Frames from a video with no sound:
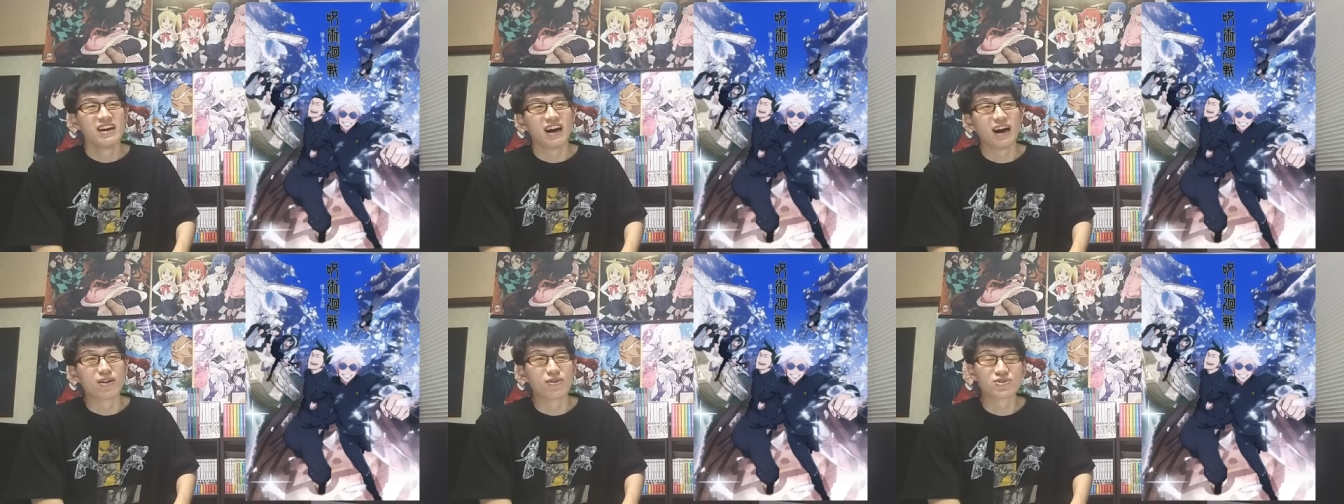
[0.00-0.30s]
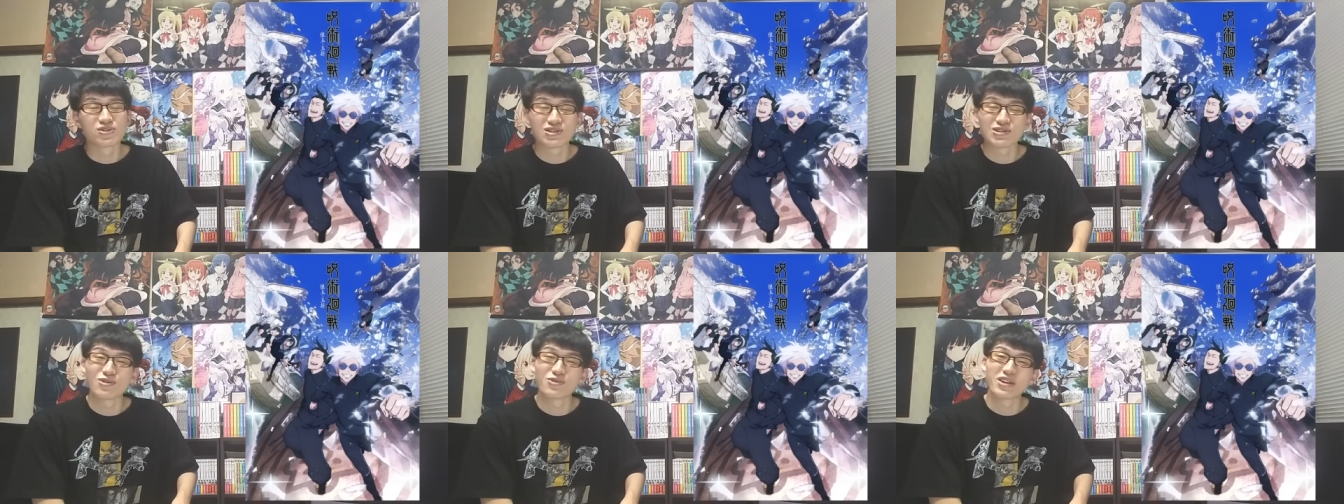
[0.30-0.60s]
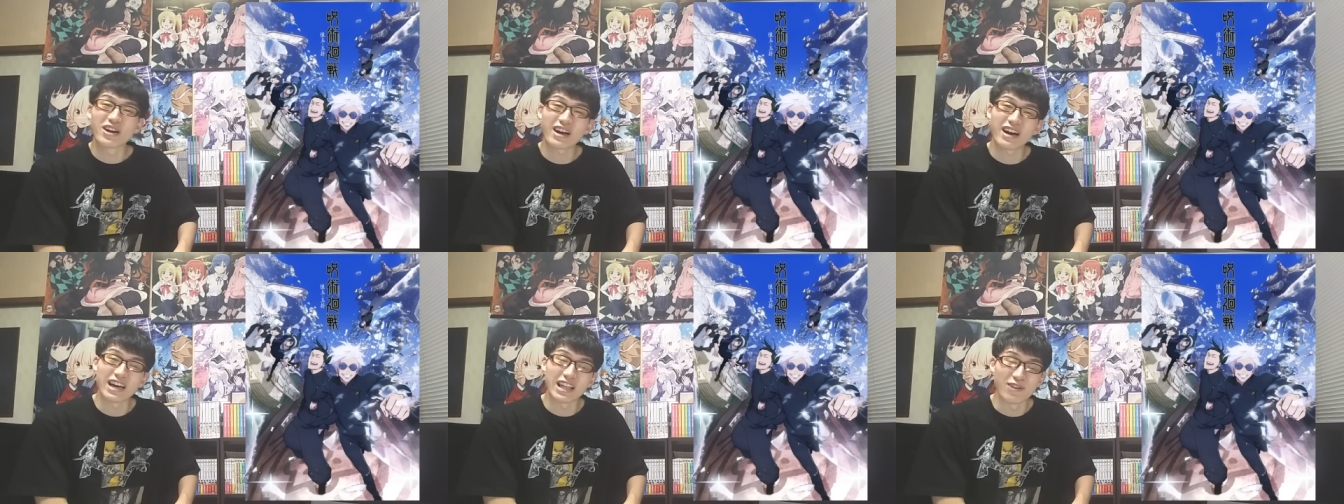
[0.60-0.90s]
あの、重要
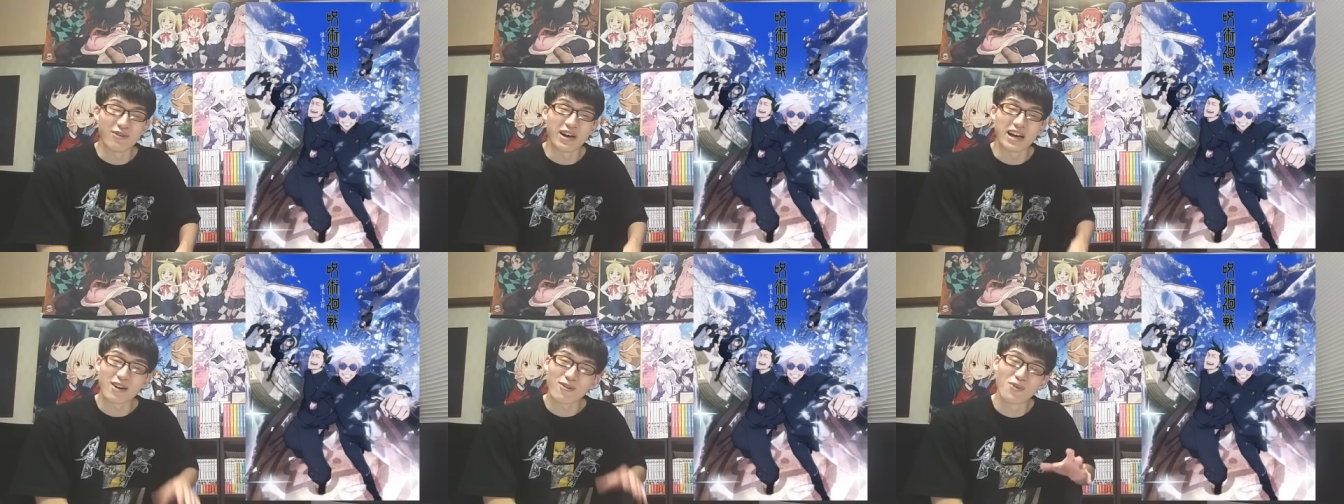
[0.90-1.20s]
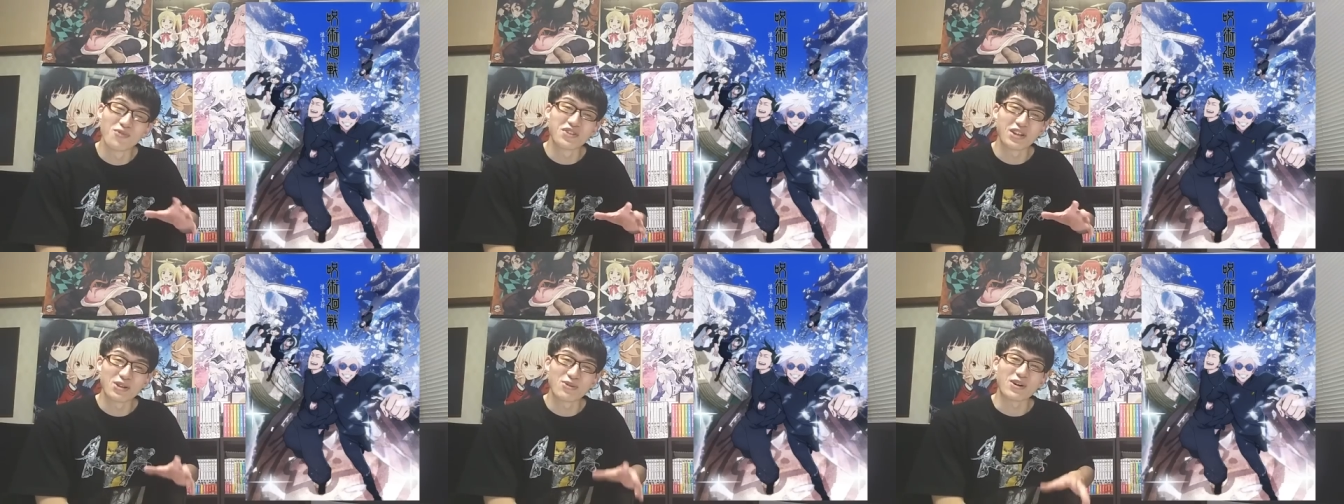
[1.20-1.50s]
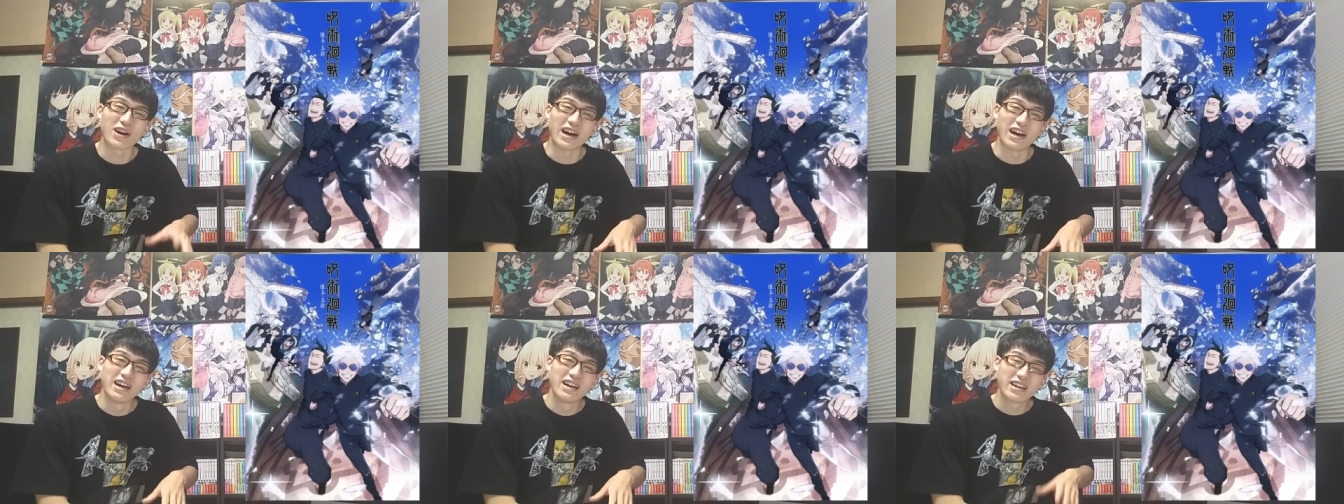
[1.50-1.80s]
な回界では絵コンテと
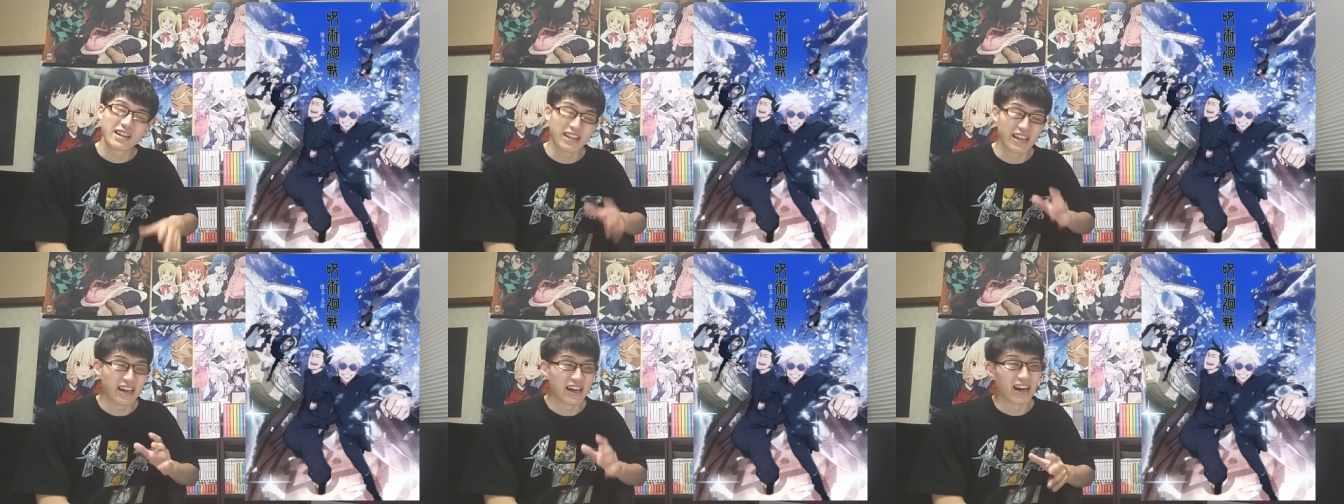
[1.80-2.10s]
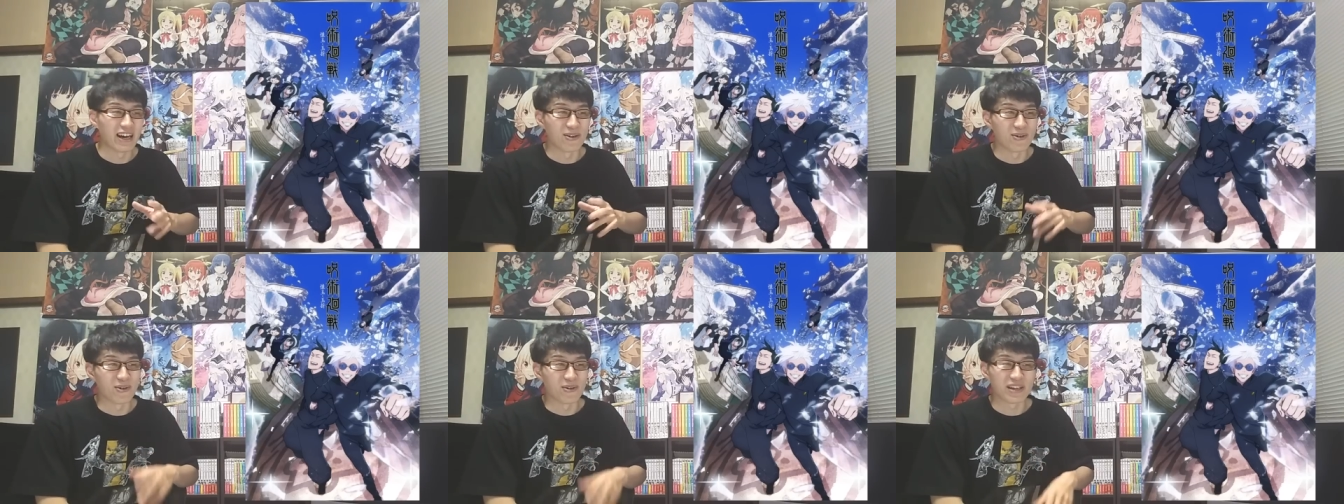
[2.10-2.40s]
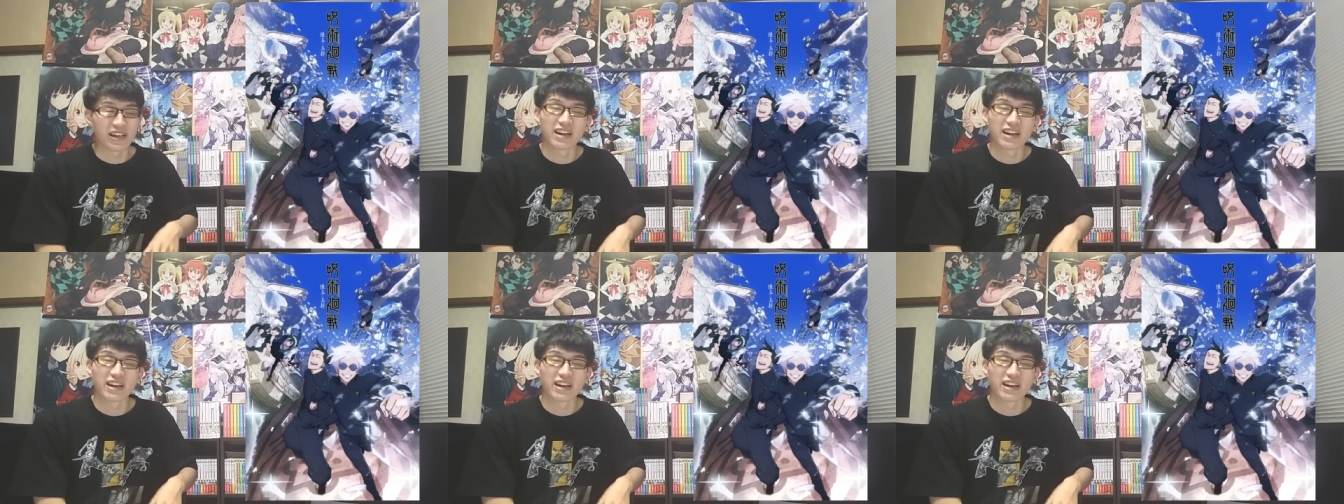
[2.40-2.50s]
か、ね、あの、